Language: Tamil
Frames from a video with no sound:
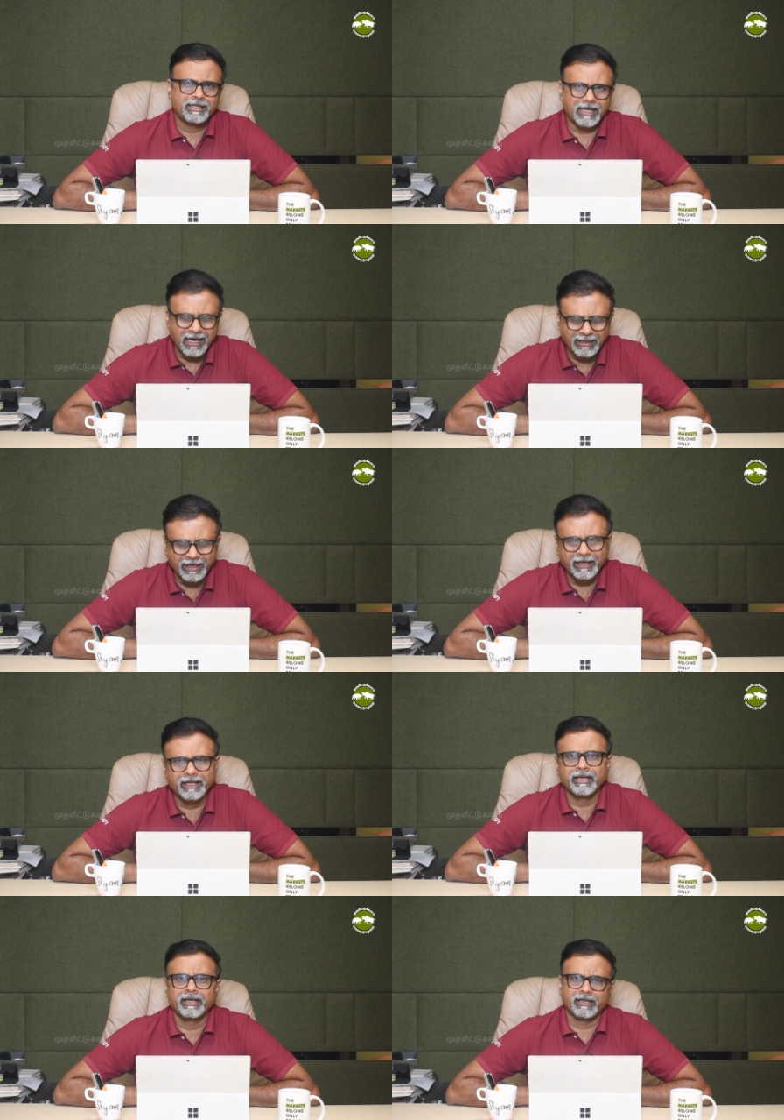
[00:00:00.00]

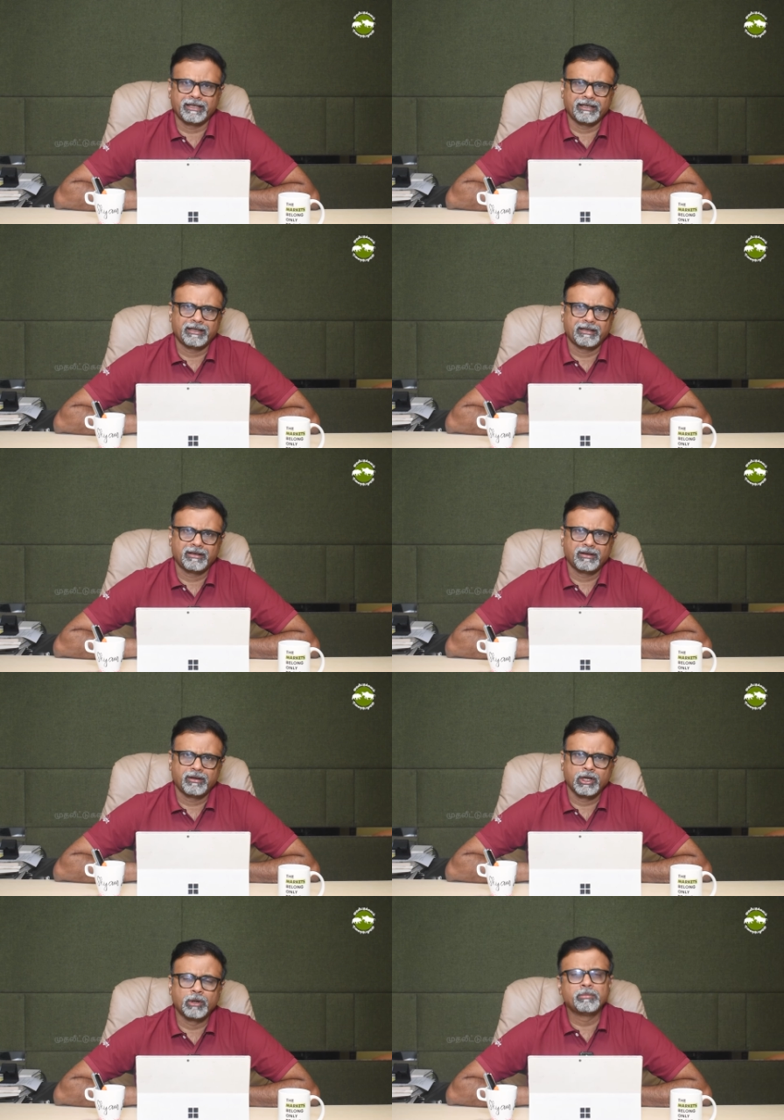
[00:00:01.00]
டிராக்டருங்கிறது
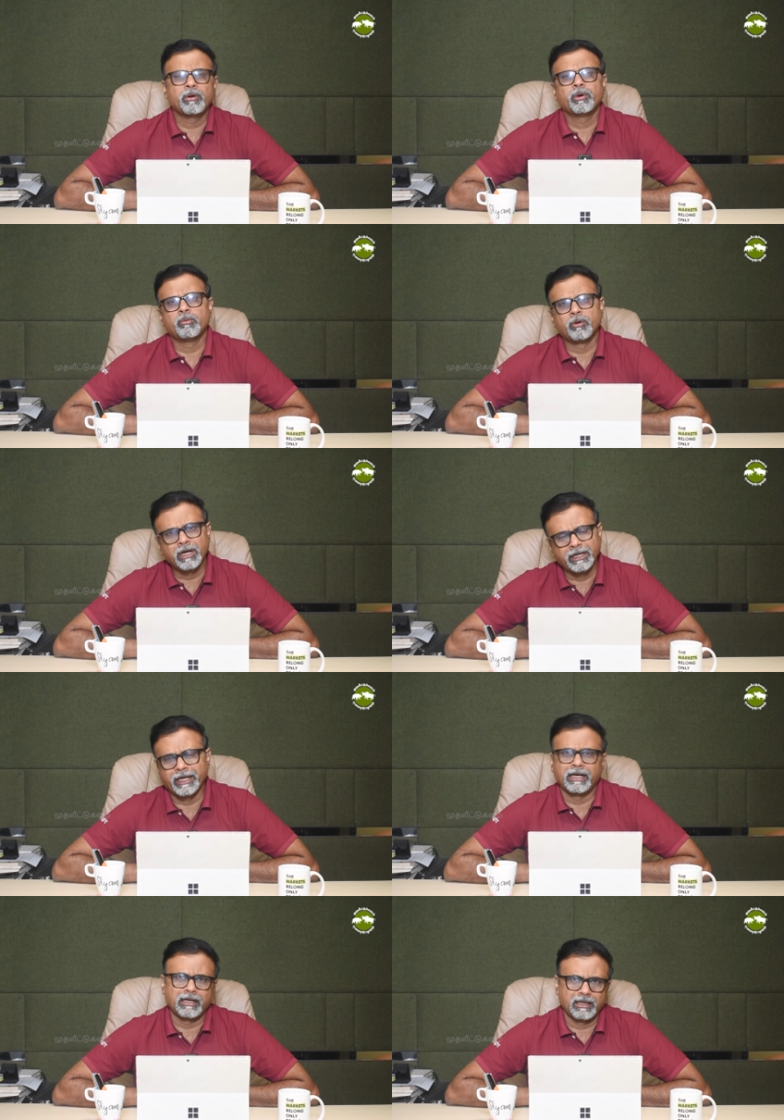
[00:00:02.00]
ரொம்ப ஒரு
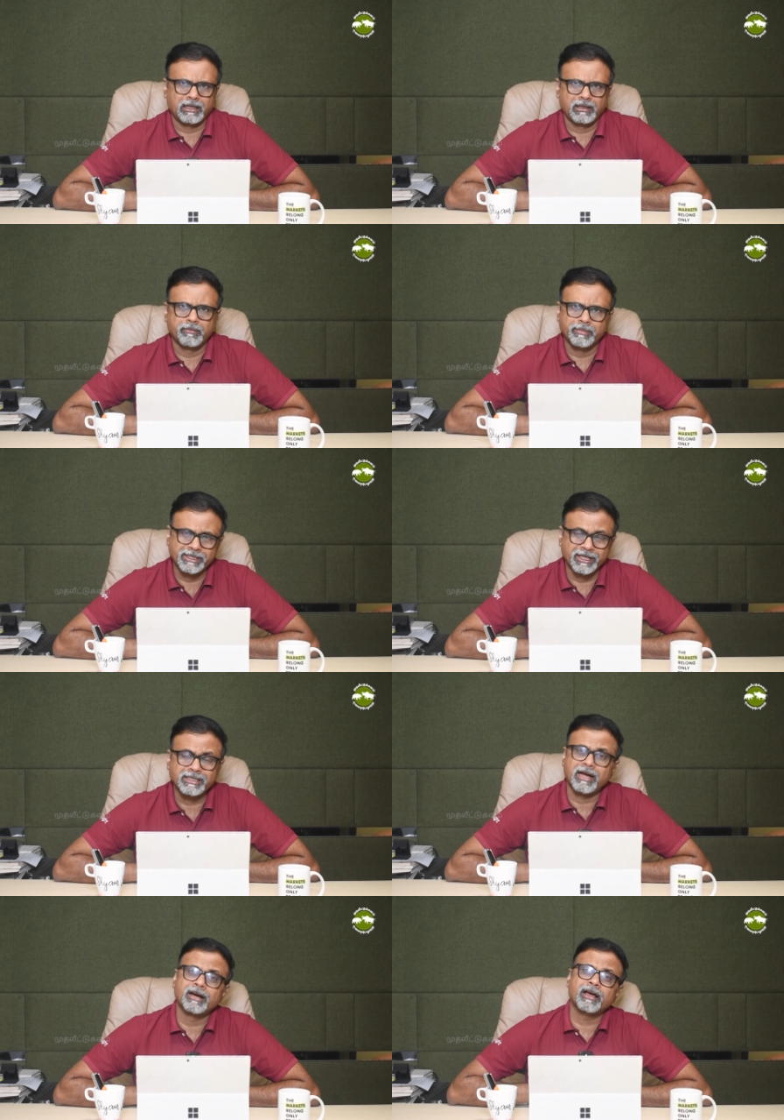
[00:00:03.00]
ஓலடைல்
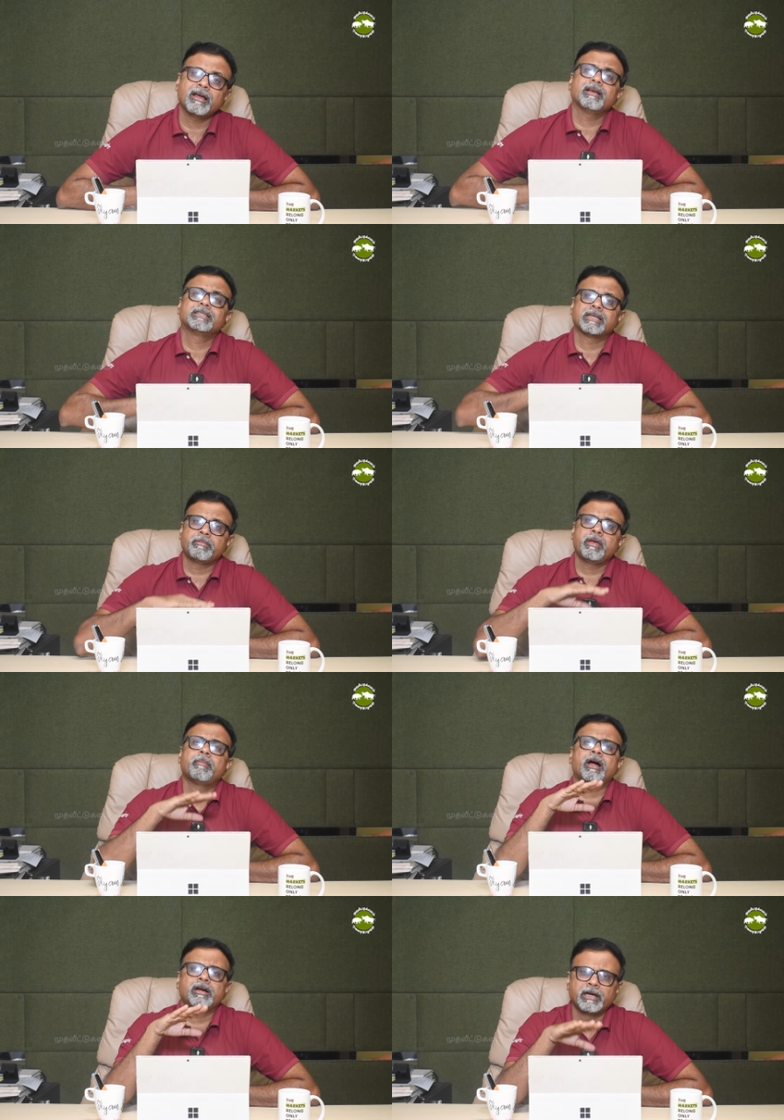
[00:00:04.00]
பிஸ்னஸ் ஆனால்
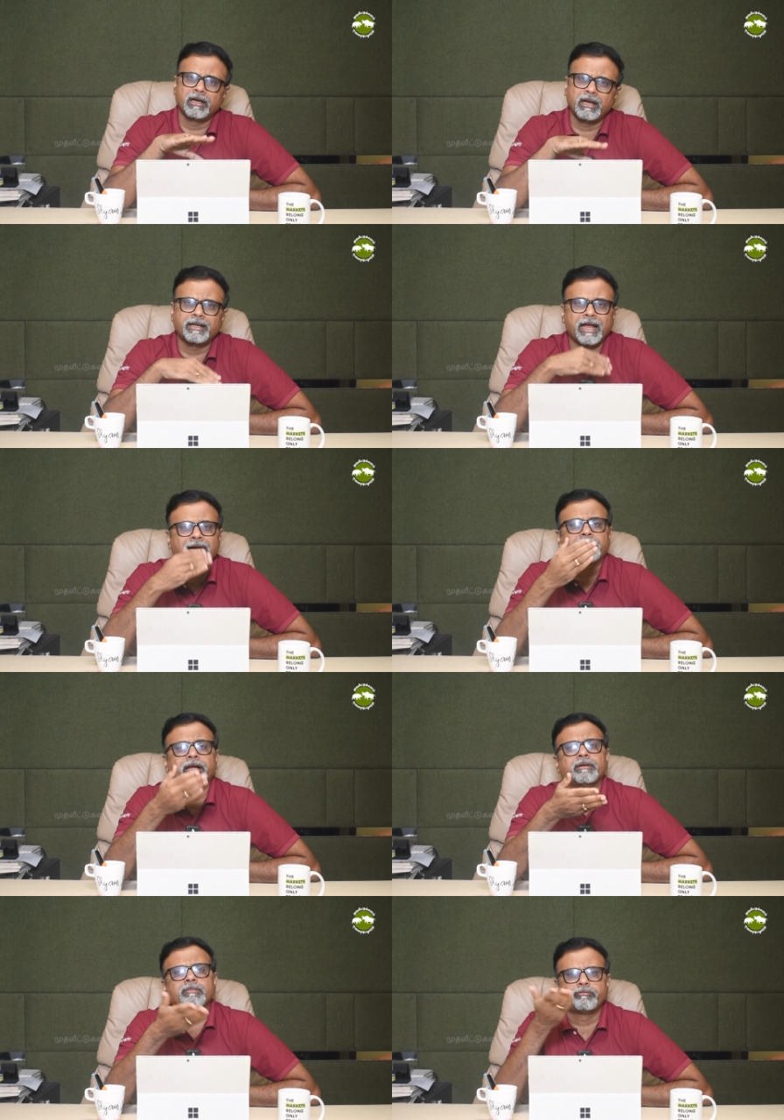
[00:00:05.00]
சமீப ஆண்டுகளில்
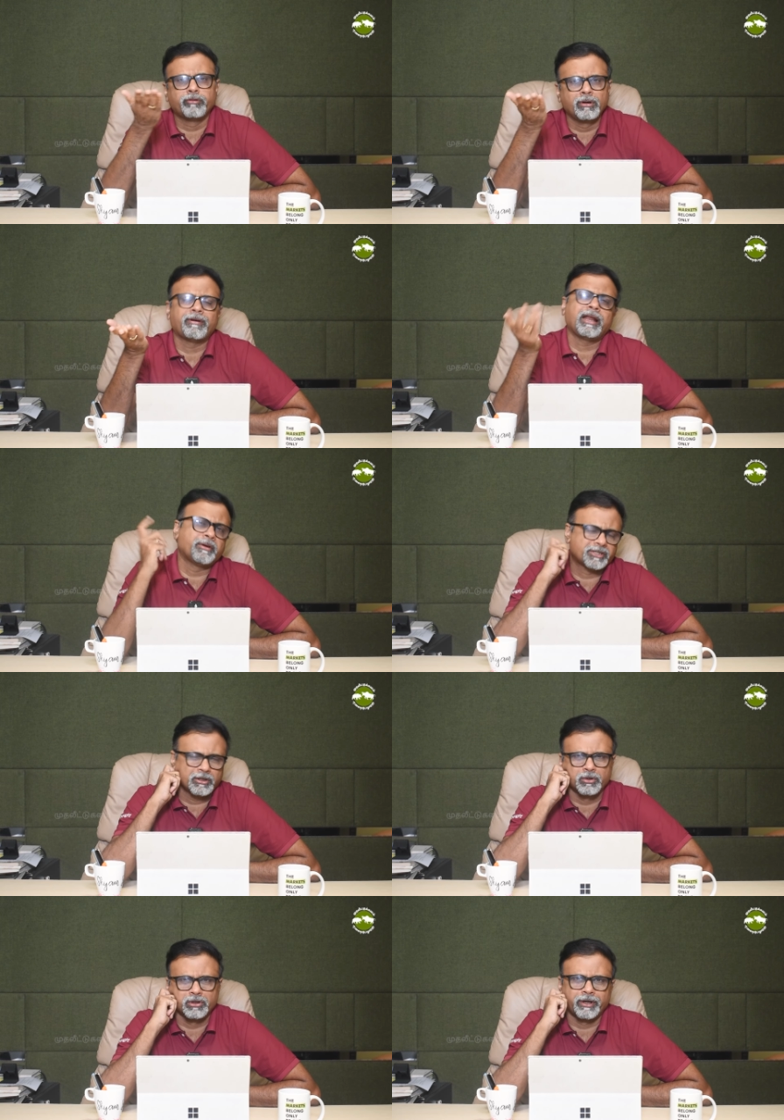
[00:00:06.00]
டிராக்டருக்கு நம்ம ஃபுல்
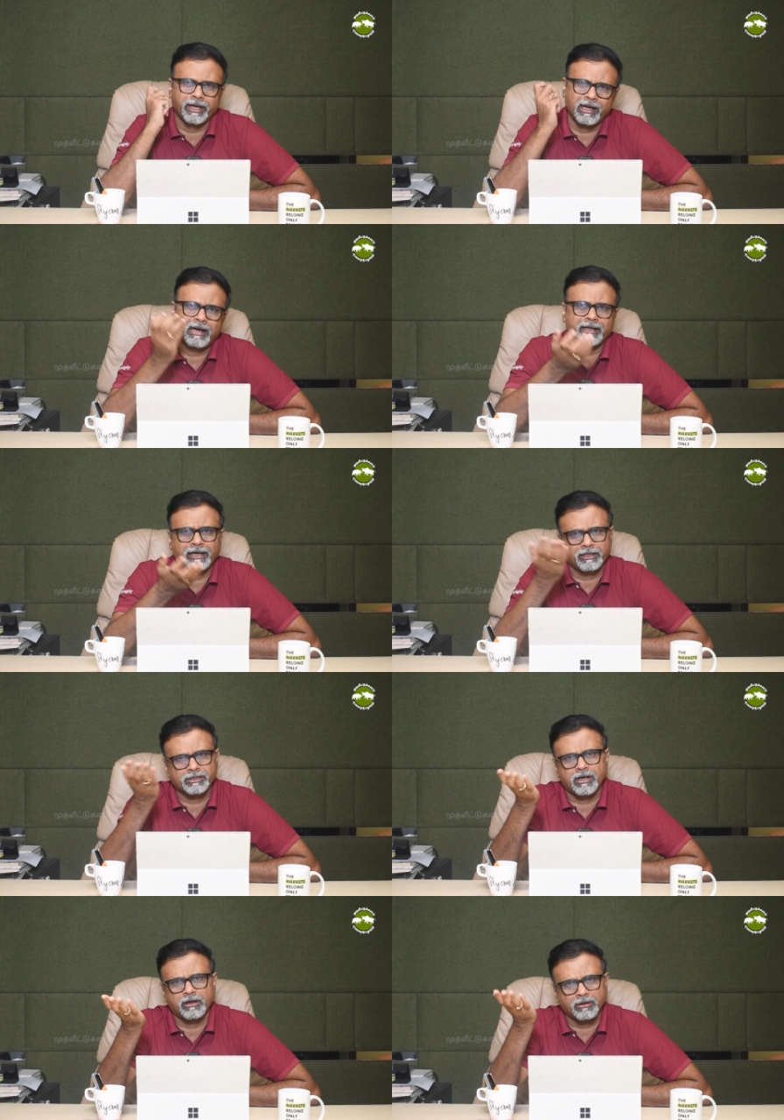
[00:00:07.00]
வேல்யூவேஷன் கொடுத்துருக்கோம் எல்லா
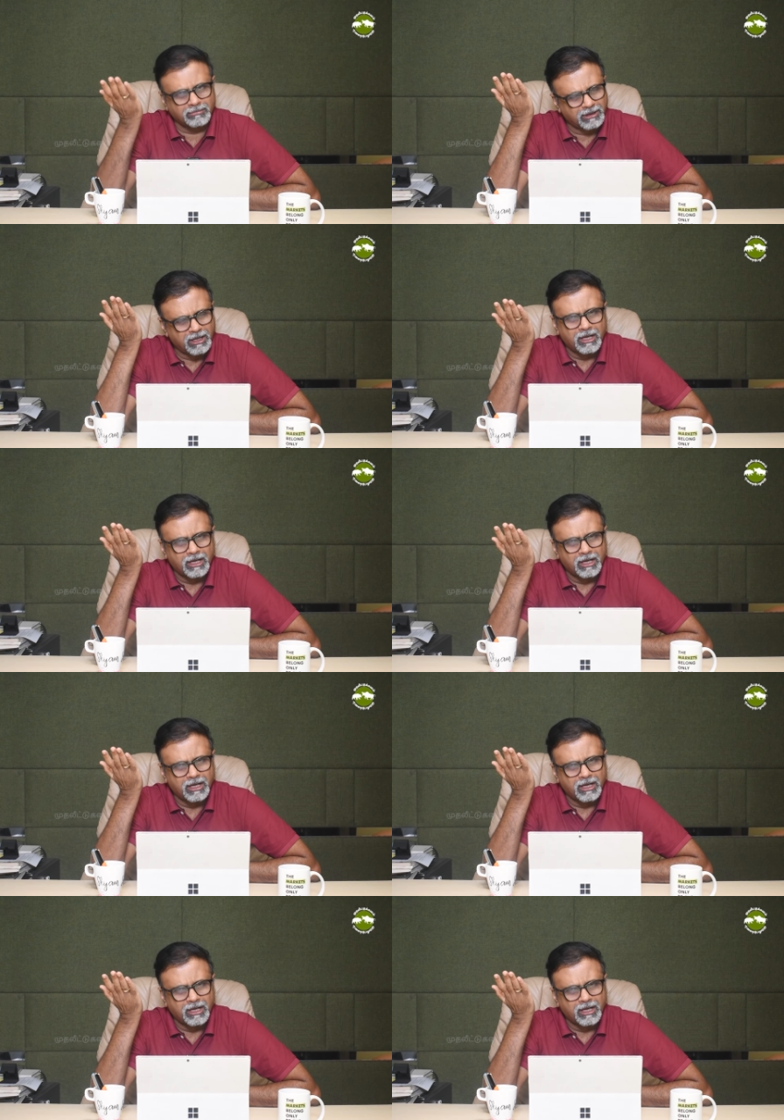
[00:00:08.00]
டிராக்டர் ஸ்டாக்கும்